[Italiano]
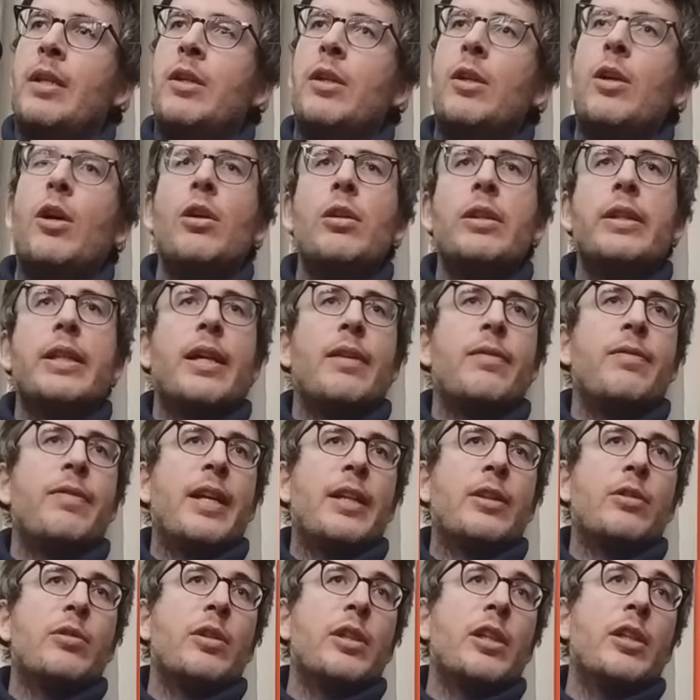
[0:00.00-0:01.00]
Oltre al
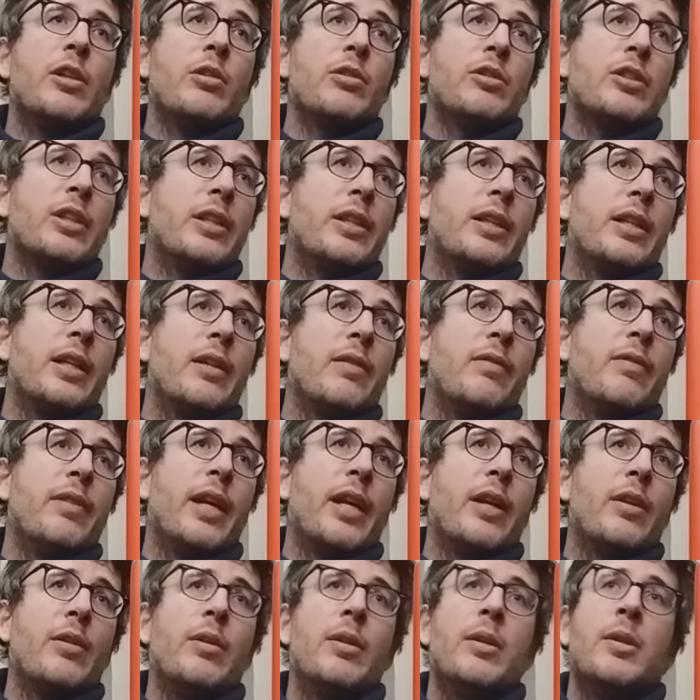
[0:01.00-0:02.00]
fatto che oggi, a dire il
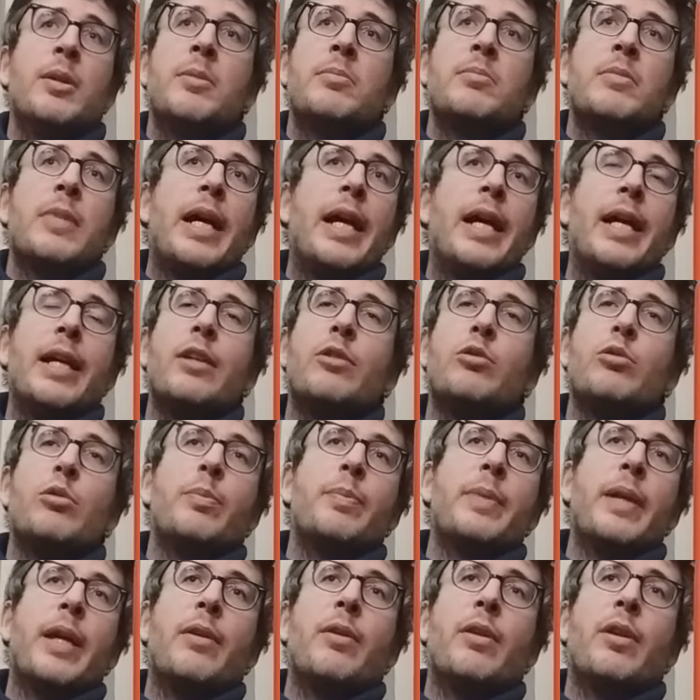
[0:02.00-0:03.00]
vero, anche sul
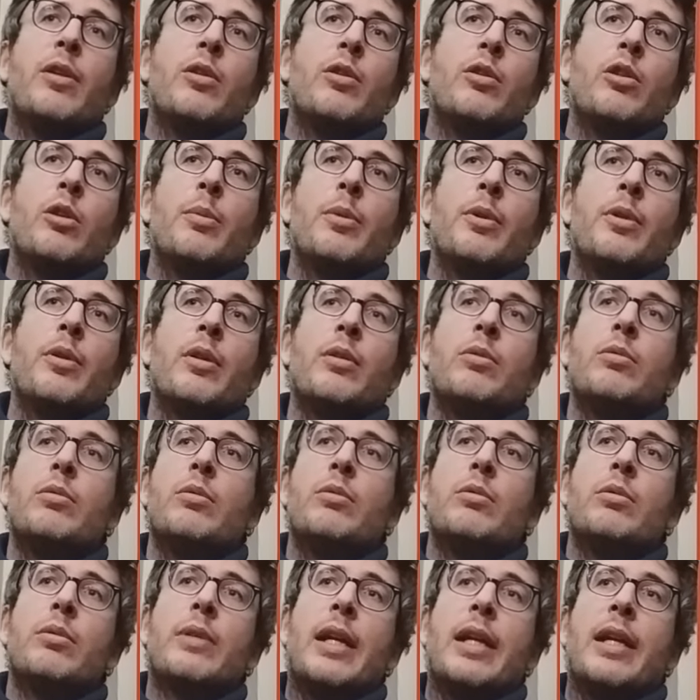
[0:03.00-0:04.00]
piano economico e
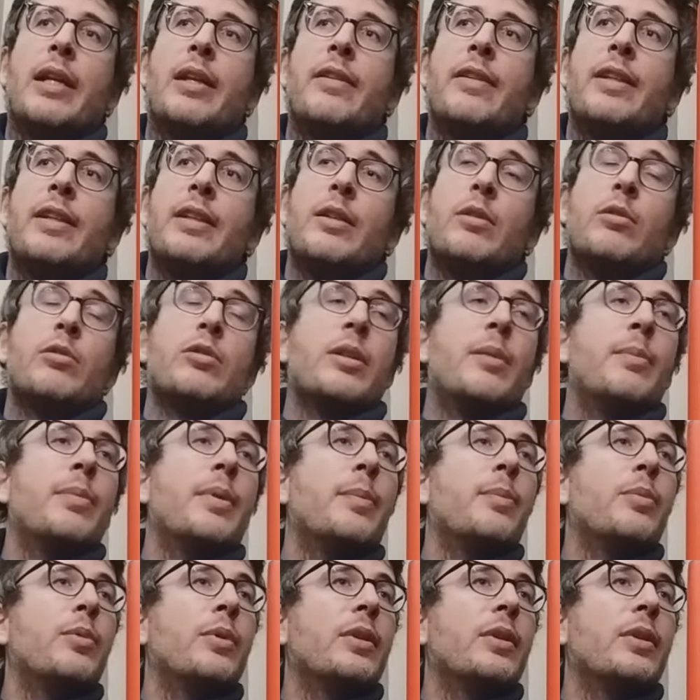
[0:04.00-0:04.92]
culturale diventano sempre più